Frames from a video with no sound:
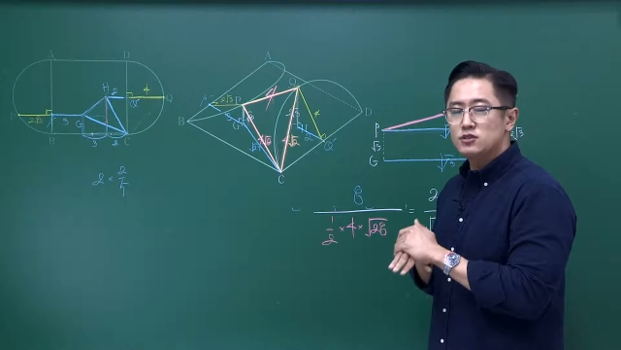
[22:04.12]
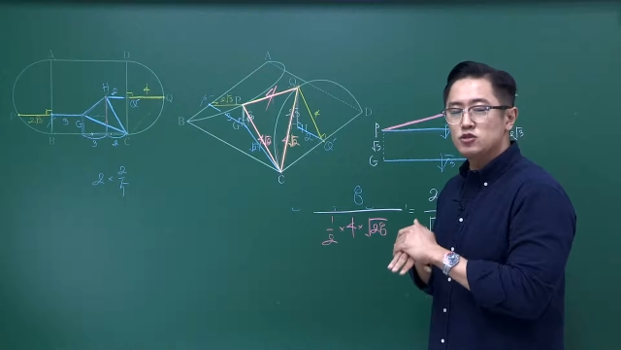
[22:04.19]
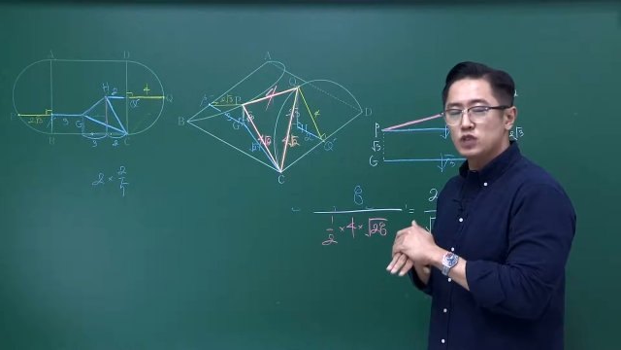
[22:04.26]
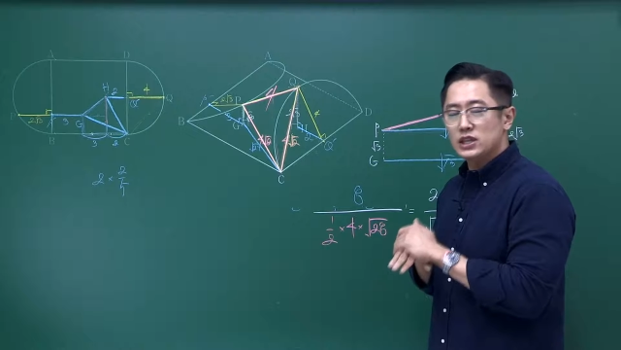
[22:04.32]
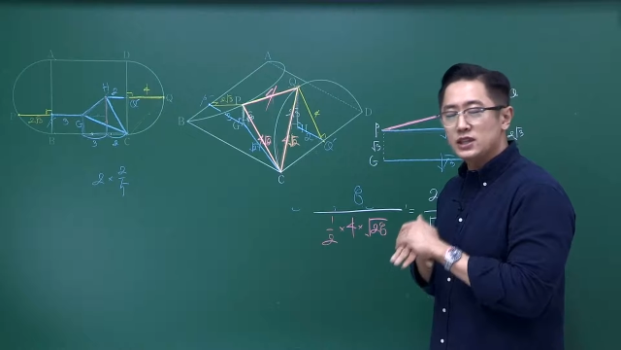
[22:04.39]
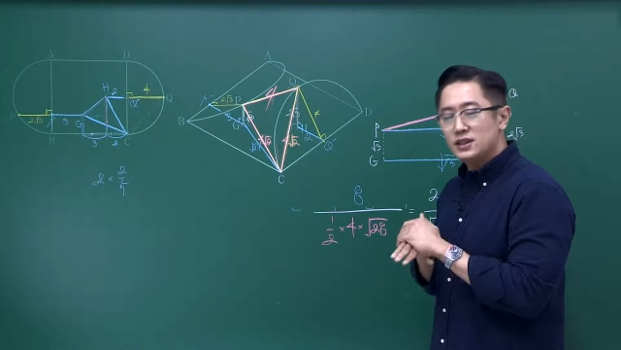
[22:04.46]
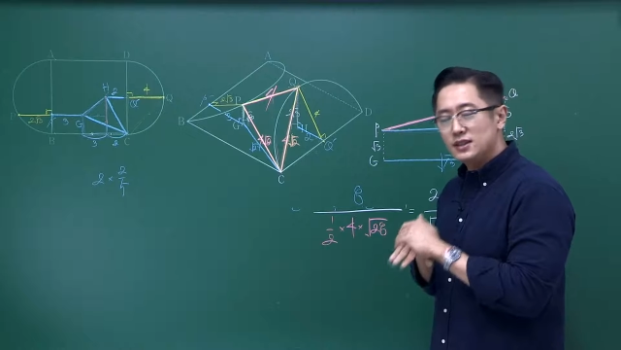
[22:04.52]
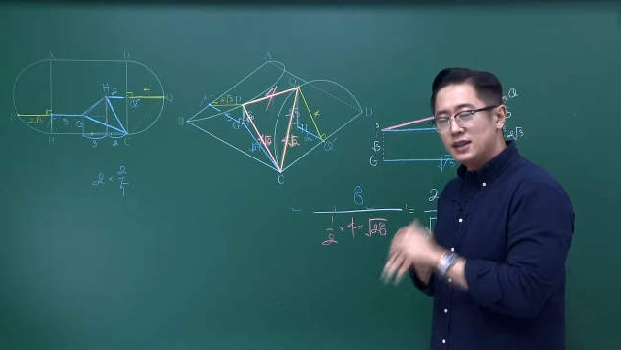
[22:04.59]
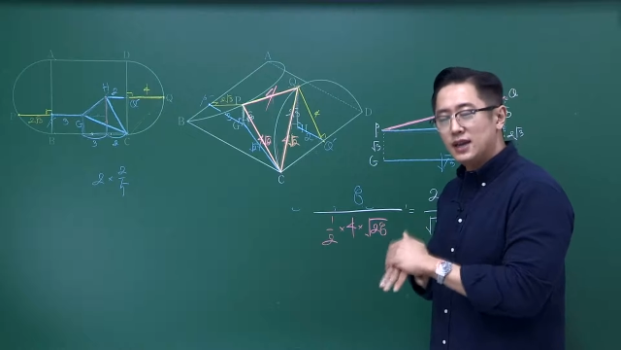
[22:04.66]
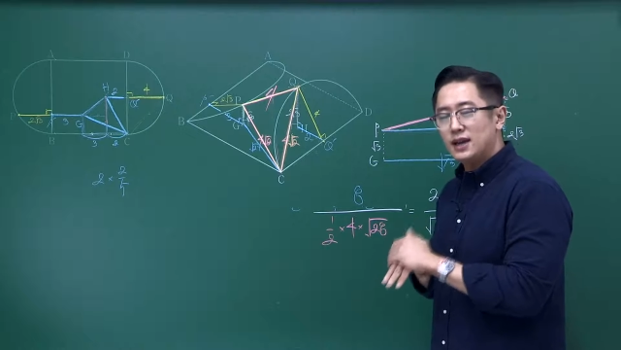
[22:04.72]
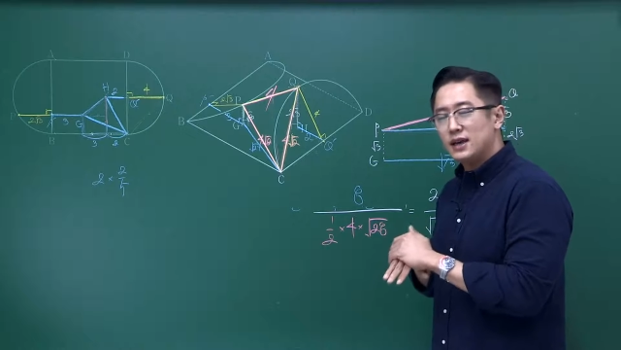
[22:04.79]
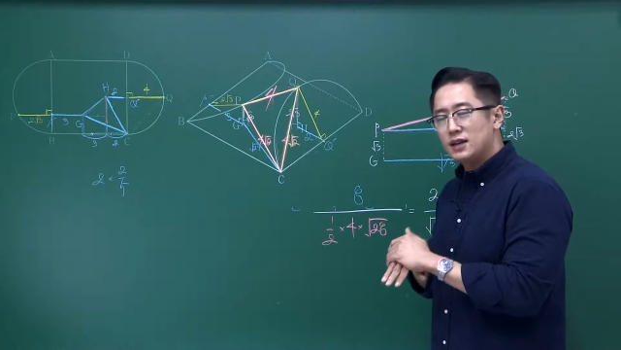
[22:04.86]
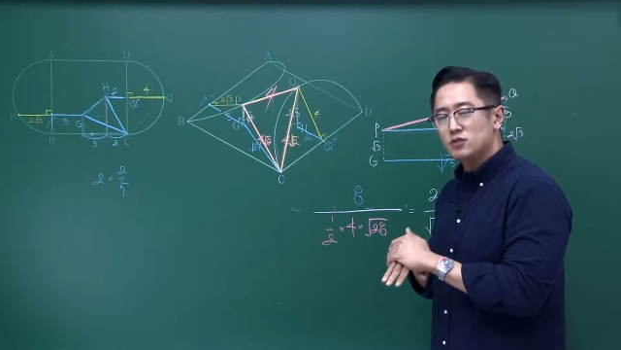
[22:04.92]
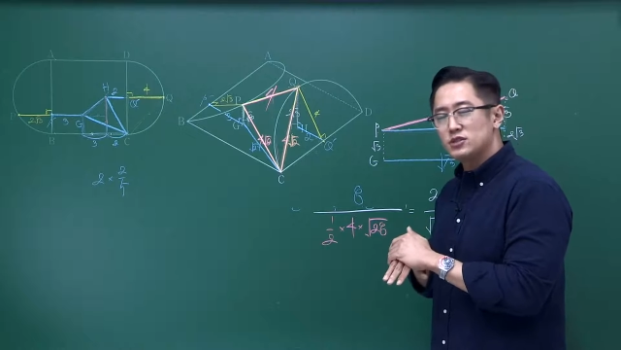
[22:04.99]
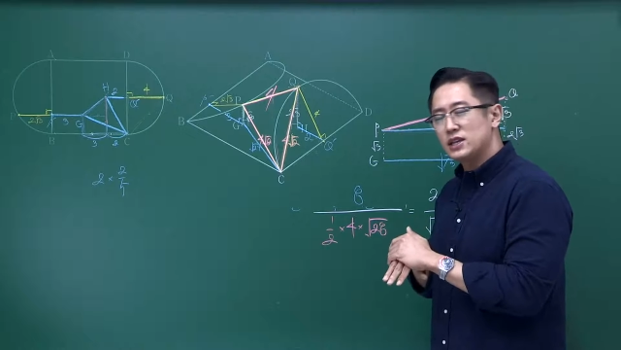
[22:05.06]
수
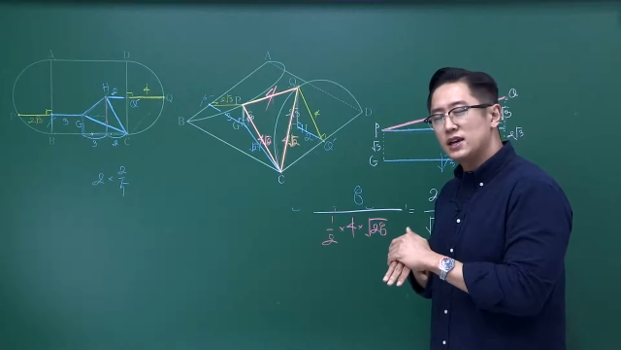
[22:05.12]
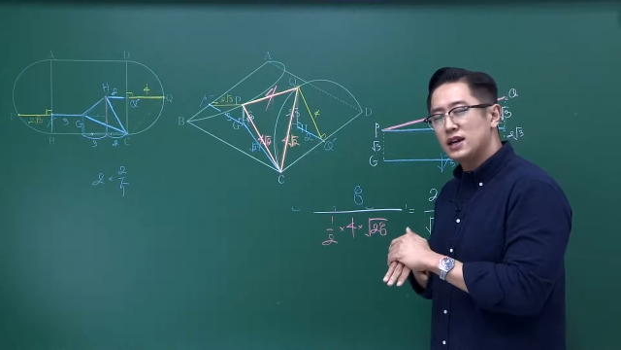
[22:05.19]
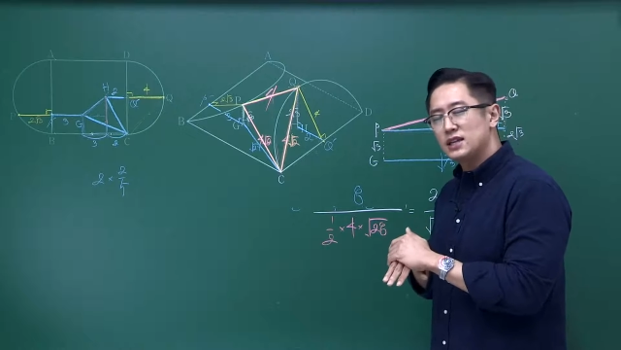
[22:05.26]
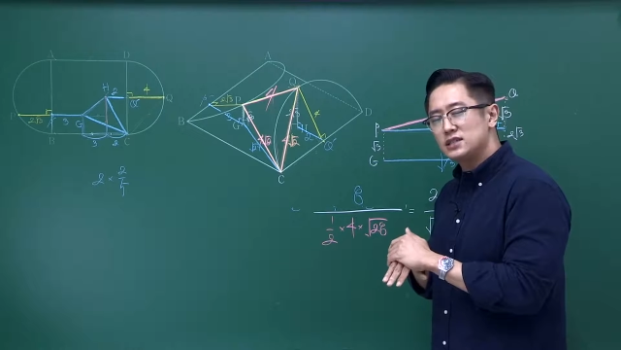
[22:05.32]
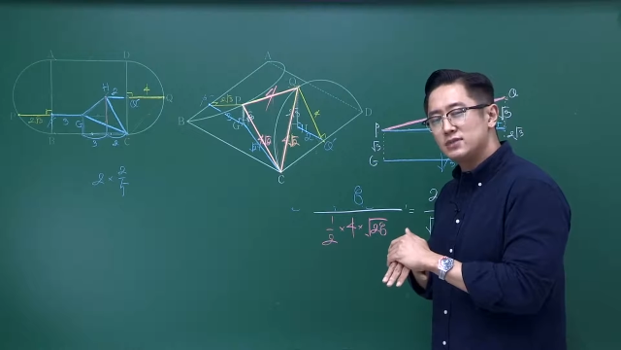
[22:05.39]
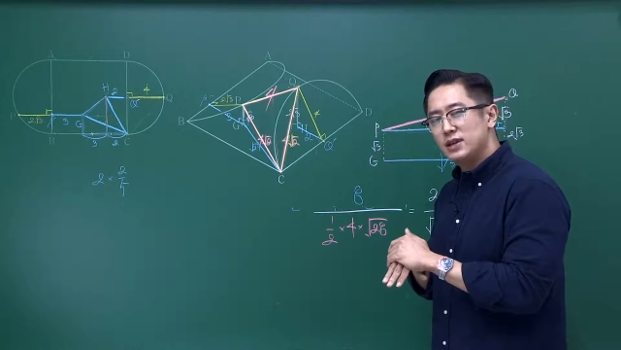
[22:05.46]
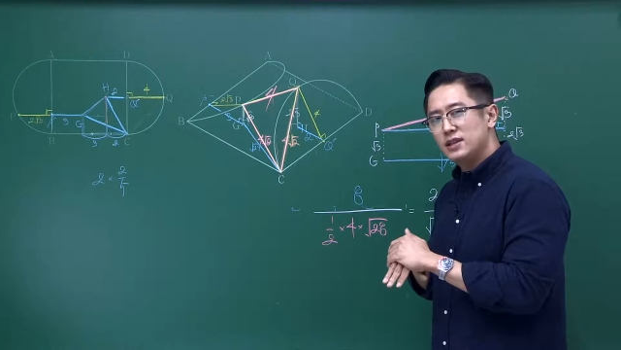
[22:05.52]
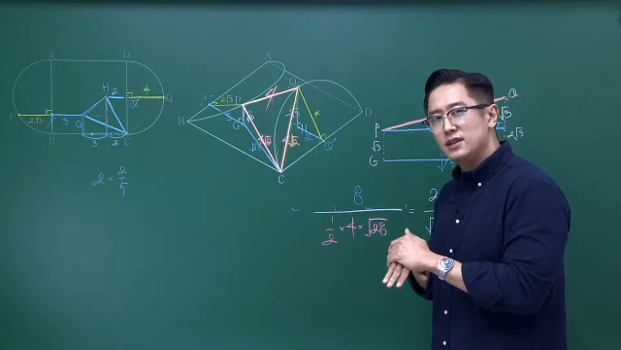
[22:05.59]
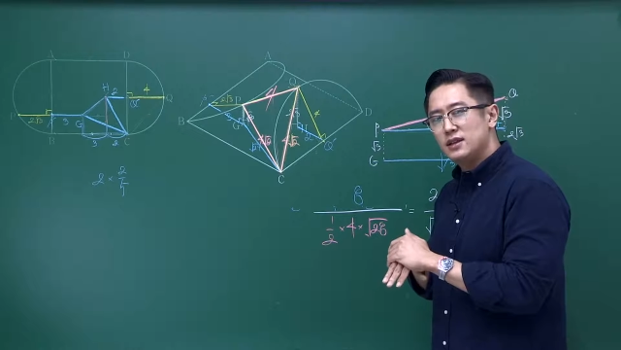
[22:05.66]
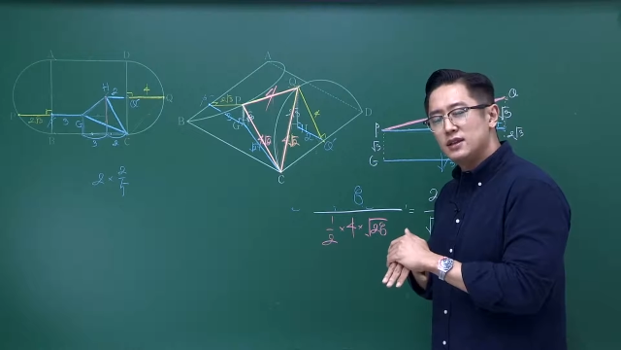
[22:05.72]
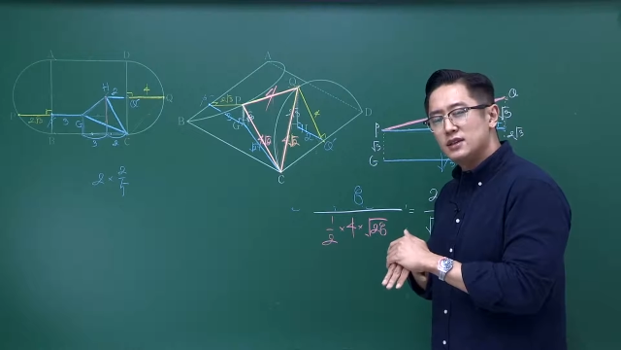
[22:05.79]
있다라고 생각하지만